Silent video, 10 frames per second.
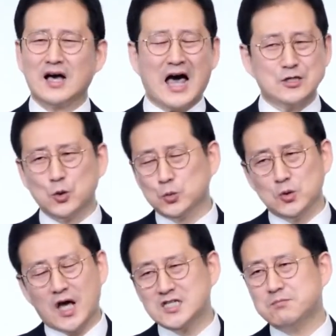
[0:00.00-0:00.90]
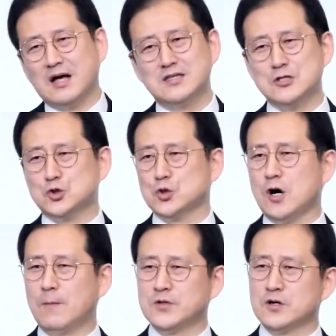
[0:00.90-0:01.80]
가족도 다시 만날
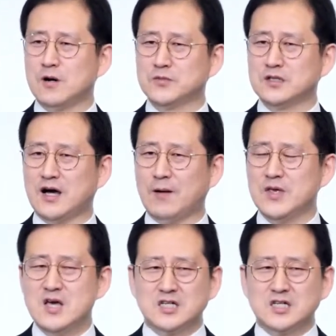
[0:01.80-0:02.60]
수가 없는 겁니다.